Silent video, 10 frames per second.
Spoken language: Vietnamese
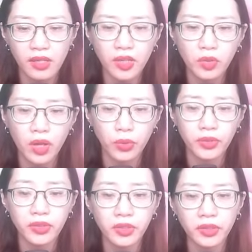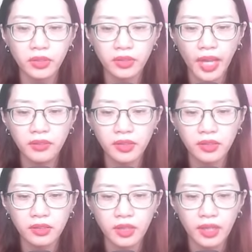Yêu hậu chửi như tát
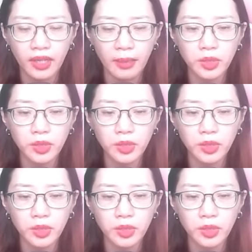nước, cảm